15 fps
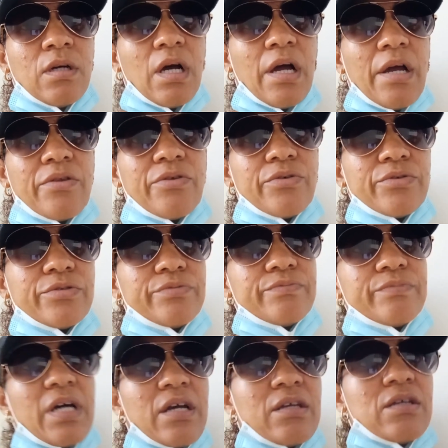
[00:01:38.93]
Ay Dios,
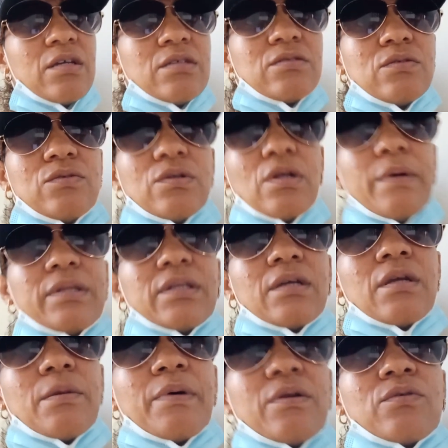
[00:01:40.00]
aquí es una
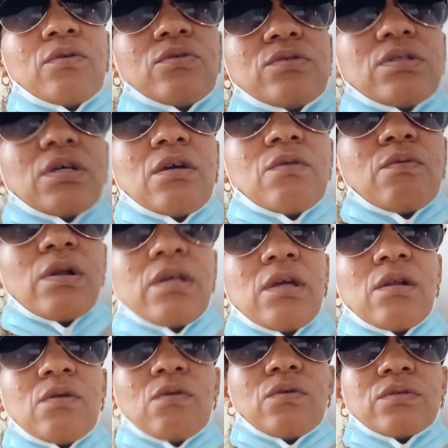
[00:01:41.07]
batalla para uno conseguir
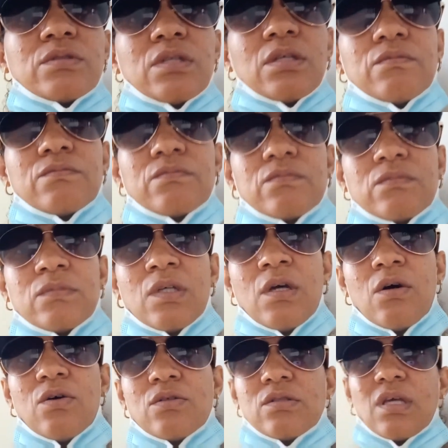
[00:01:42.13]
cualquier cosa.
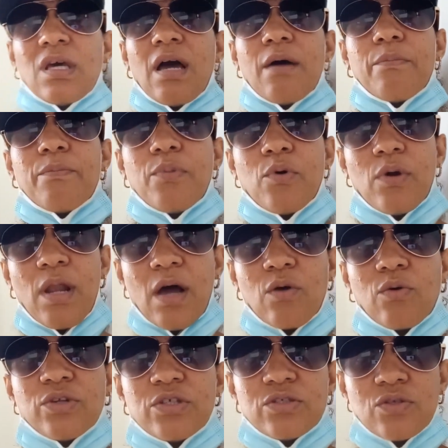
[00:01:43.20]
O sea, por la
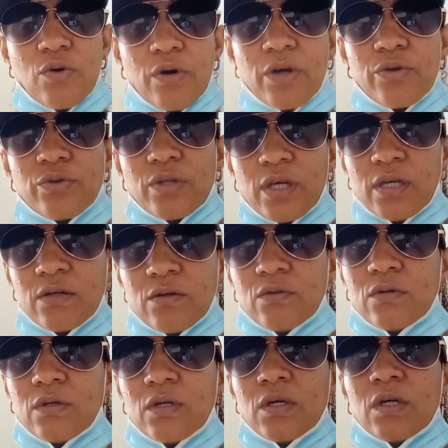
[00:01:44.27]
condición que yo
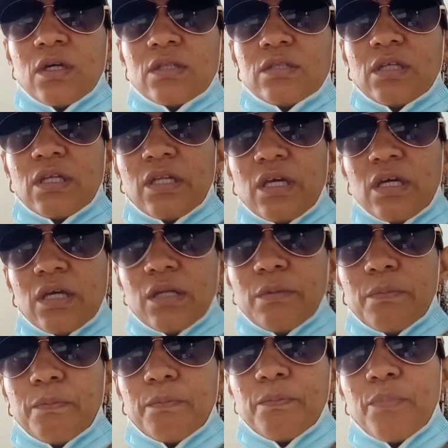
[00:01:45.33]
tengo.
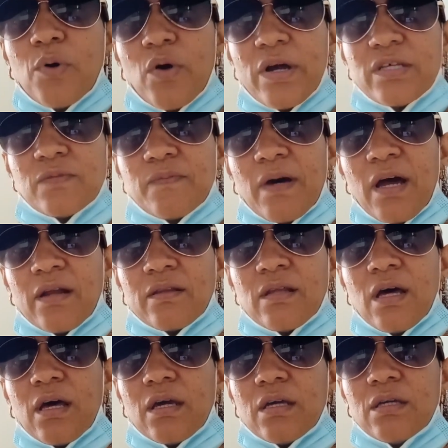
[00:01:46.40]
Tener poca
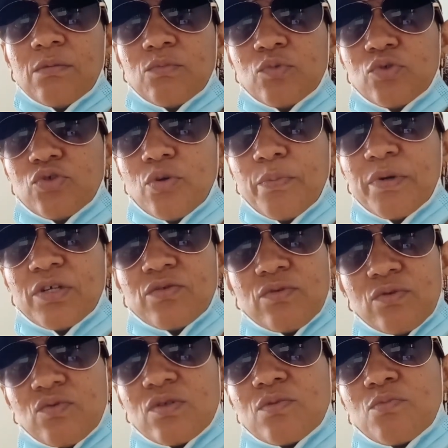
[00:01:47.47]
espalda y mucho pecho,
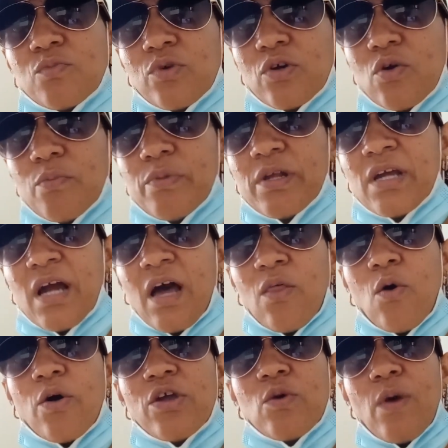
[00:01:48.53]
eso es muy
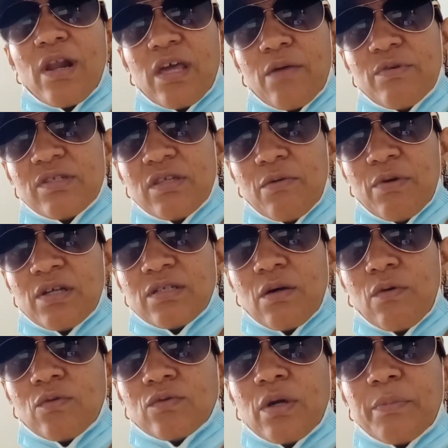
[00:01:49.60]
complicado. Igual que viceversa,
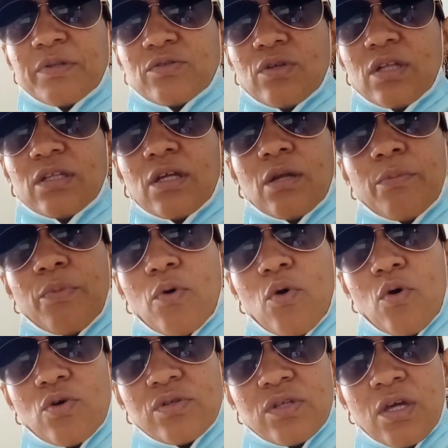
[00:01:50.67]
cuando una persona tiene
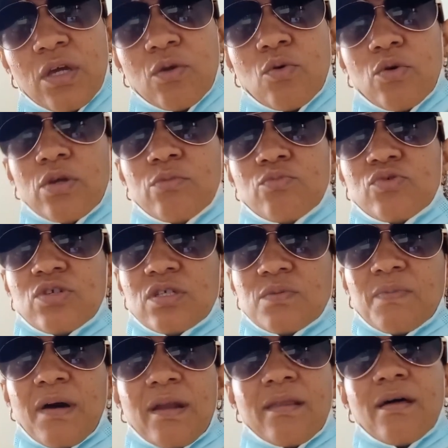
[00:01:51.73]
poco seno y mucha
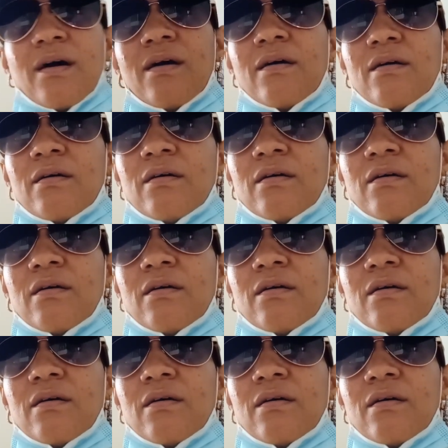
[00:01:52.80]
espalda.